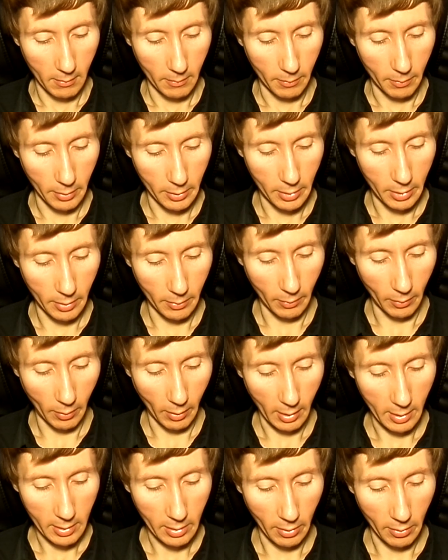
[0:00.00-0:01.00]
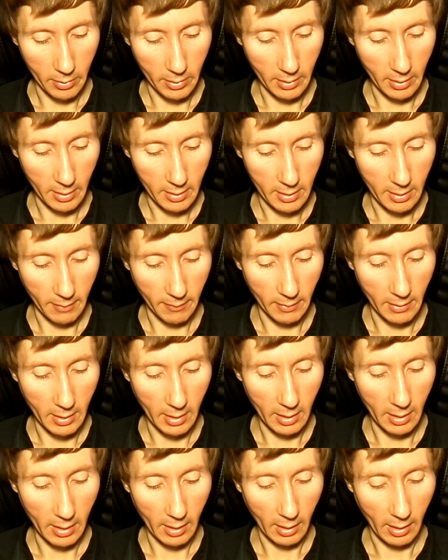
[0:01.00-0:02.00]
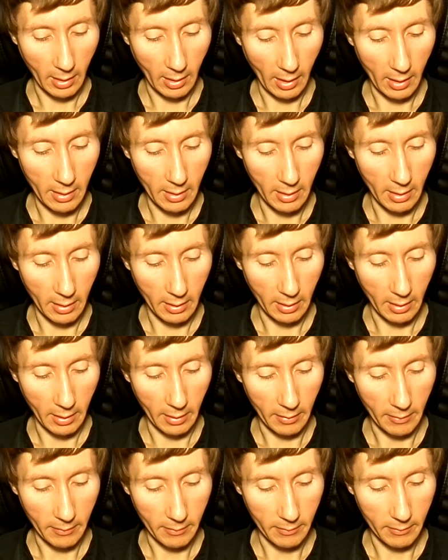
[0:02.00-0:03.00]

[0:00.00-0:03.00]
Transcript: Почему осознанные сновидения крайне редки?